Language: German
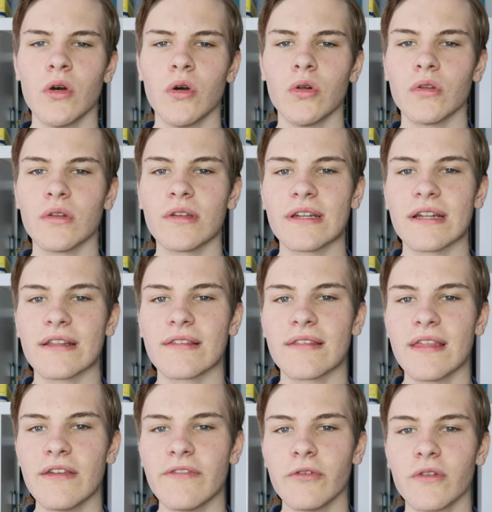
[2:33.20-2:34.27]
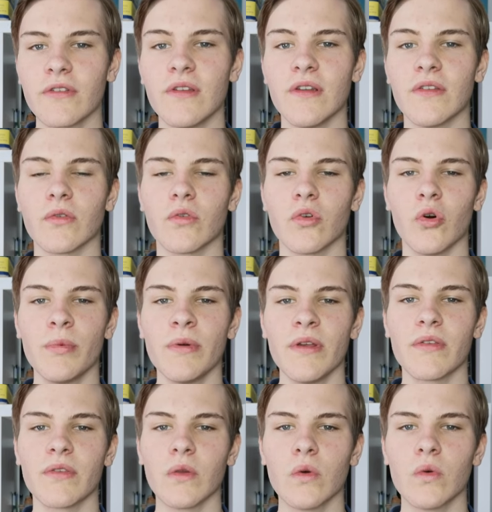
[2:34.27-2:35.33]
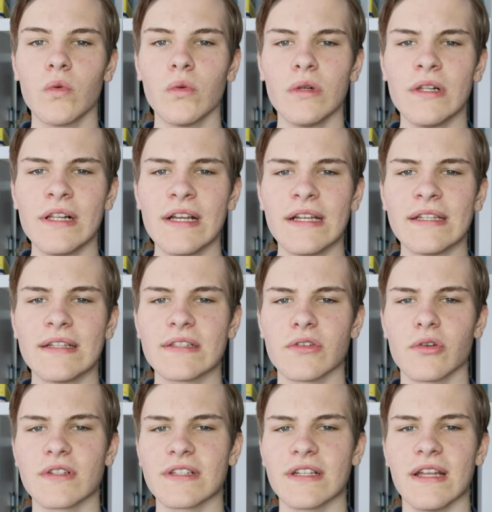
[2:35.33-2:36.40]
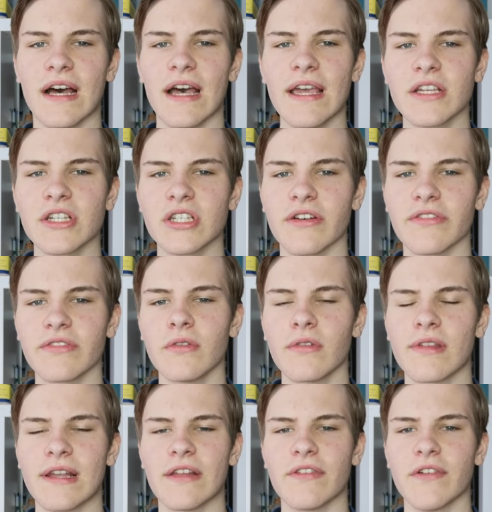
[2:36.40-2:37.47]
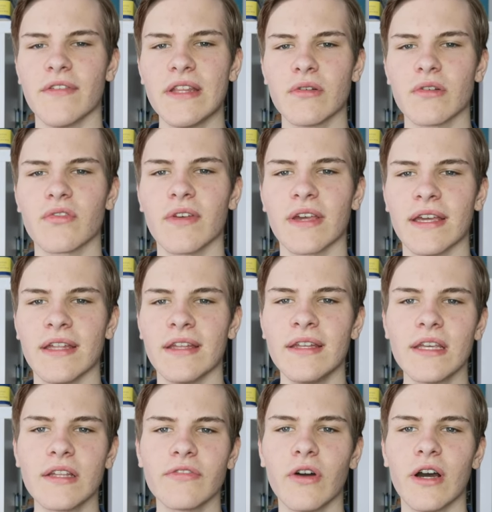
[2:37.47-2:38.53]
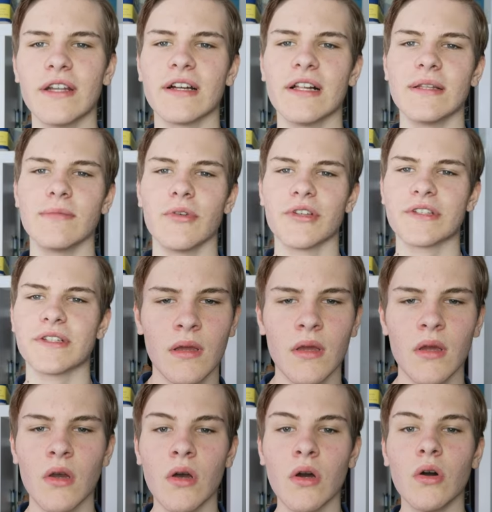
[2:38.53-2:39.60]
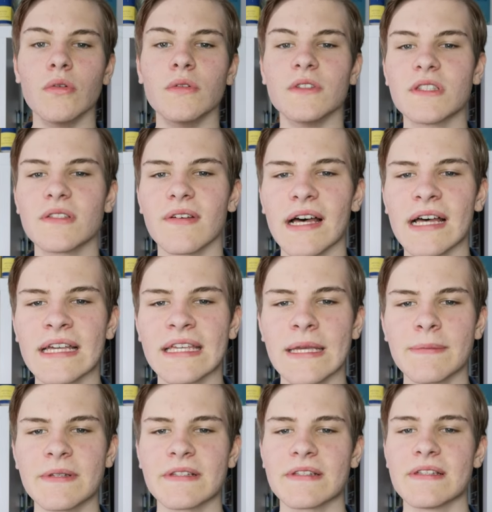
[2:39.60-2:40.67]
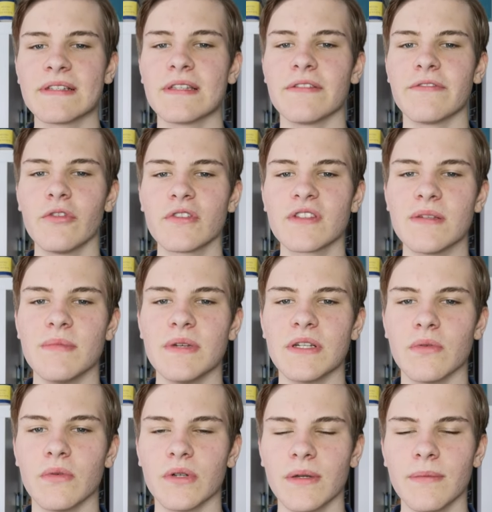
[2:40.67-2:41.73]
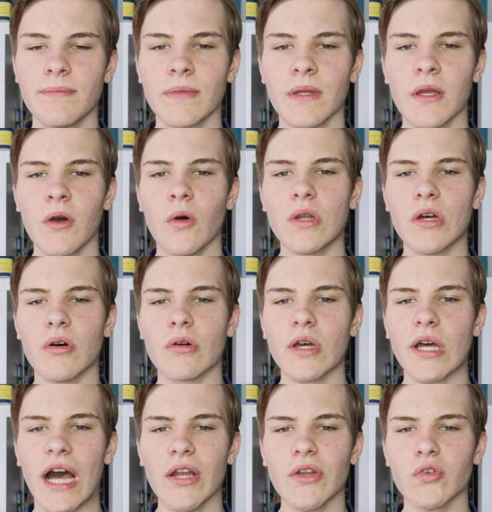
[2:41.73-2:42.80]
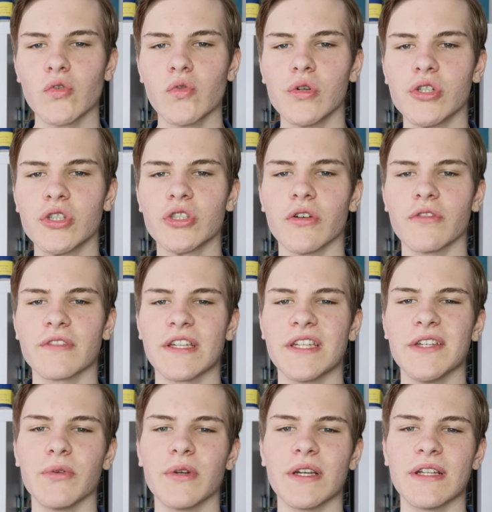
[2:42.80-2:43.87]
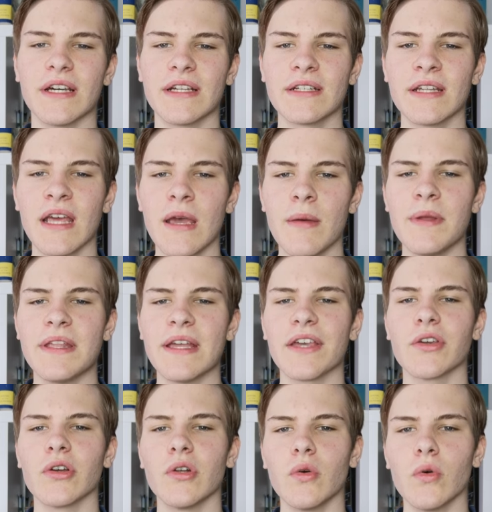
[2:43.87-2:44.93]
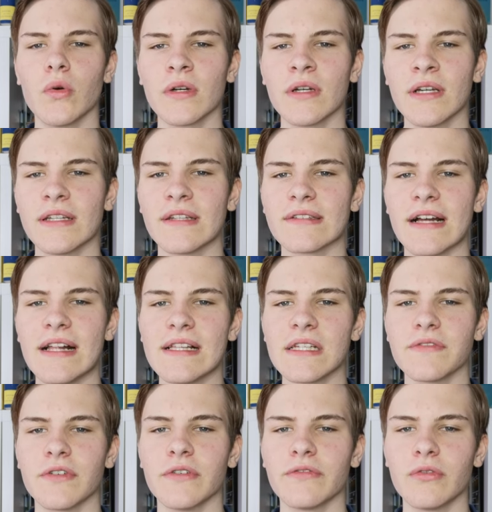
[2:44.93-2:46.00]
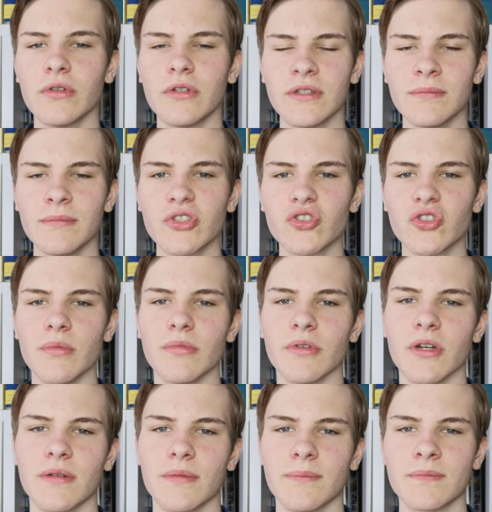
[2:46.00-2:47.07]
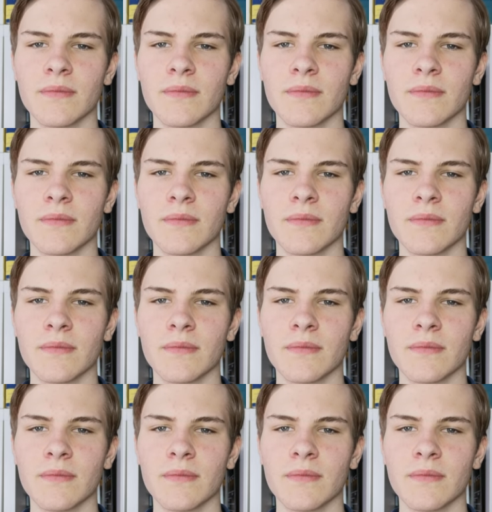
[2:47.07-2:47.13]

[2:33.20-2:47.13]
Und das C14-Isotop ist so cool, dass ich euch seine Eigenschaften und seine Verwendungszwecke nicht vorenthalten möchte. Und zwar gibt es die C14-Methode oder auch Radiokohlenstoffdatierung genannt, mit der Archäologen das Alter von Funden bestimmen können.